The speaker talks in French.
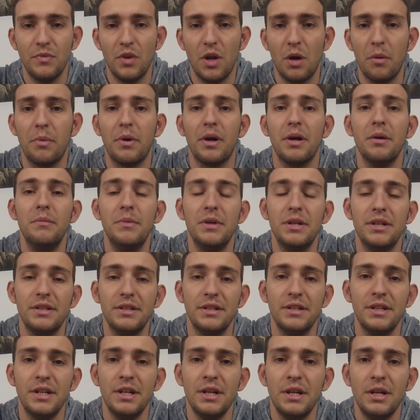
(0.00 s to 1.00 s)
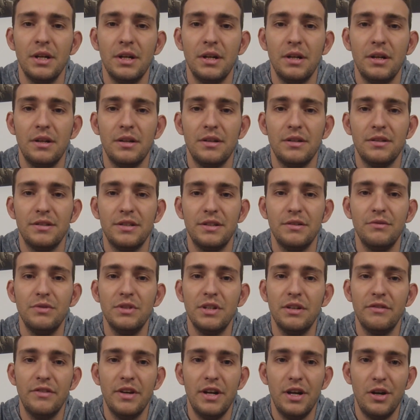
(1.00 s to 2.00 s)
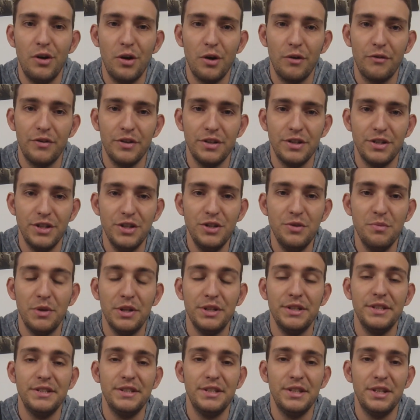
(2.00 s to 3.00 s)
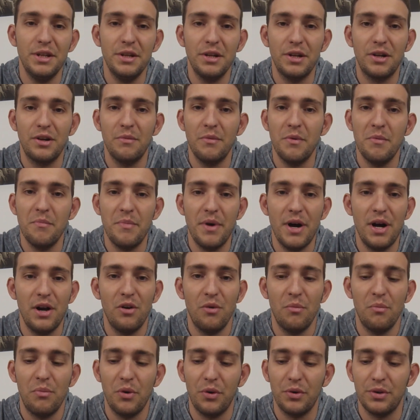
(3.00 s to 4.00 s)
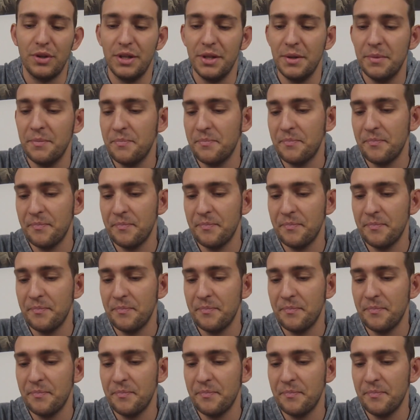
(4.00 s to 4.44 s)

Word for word: Après, ben, si vous avez un leurre fétiche, ben, n'hésitez quand même pas à l'emporter.